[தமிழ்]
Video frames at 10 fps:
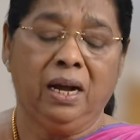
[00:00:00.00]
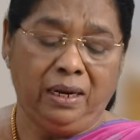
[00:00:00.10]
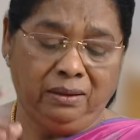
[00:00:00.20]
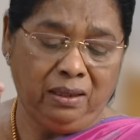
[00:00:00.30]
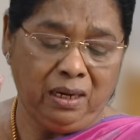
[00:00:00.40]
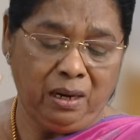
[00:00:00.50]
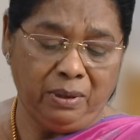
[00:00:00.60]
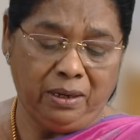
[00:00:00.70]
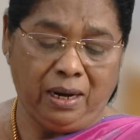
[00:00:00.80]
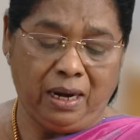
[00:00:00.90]
கர்த்தர்
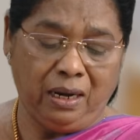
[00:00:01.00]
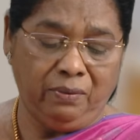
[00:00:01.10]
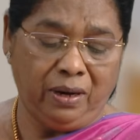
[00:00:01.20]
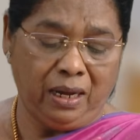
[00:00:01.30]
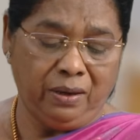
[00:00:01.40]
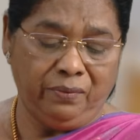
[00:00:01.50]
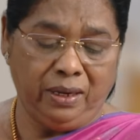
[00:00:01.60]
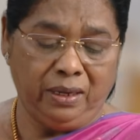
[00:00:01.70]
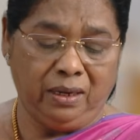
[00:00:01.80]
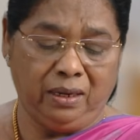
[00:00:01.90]
நமக்கு
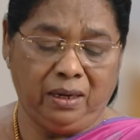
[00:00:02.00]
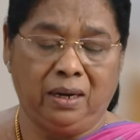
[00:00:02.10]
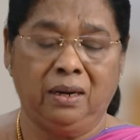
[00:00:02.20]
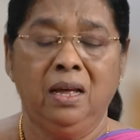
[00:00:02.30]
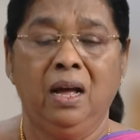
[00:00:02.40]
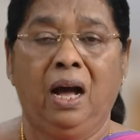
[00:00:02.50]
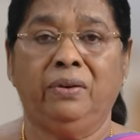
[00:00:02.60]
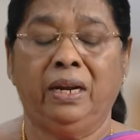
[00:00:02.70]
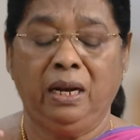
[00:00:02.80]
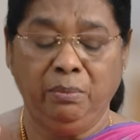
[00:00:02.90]
நல்லவராகவே இருக்கிறார்
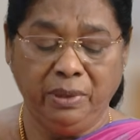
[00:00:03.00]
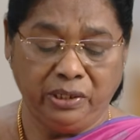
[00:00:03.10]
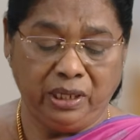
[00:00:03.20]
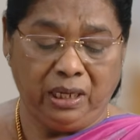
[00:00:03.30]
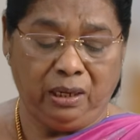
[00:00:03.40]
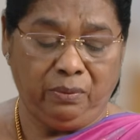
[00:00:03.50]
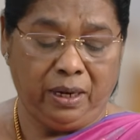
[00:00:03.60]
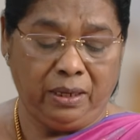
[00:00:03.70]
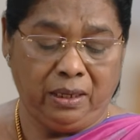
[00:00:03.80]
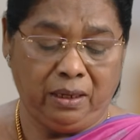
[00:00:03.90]
அவர் நன்மை
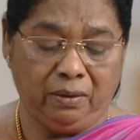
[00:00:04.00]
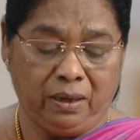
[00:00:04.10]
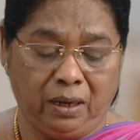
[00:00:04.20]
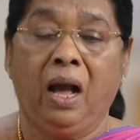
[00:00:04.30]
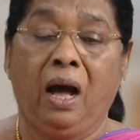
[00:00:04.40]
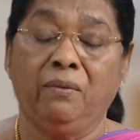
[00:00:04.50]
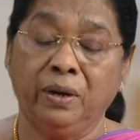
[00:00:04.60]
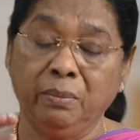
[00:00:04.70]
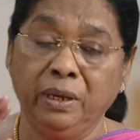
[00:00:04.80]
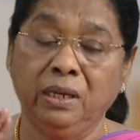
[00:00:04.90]
செய்கிறவராக இருக்கிறார்
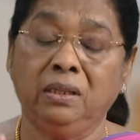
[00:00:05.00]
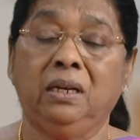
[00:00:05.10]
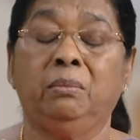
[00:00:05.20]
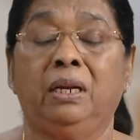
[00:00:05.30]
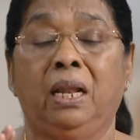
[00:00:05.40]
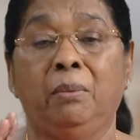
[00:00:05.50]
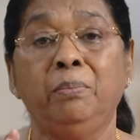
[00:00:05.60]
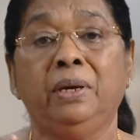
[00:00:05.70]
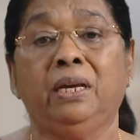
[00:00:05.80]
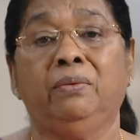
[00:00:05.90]
அவர் மீது நம்ம
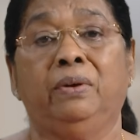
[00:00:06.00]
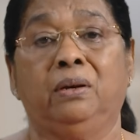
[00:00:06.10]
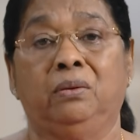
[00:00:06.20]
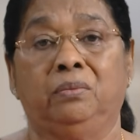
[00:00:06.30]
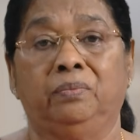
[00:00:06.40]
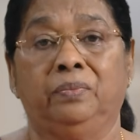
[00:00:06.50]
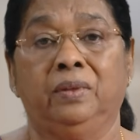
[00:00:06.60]
நம்பிக்கை வைக்கணும்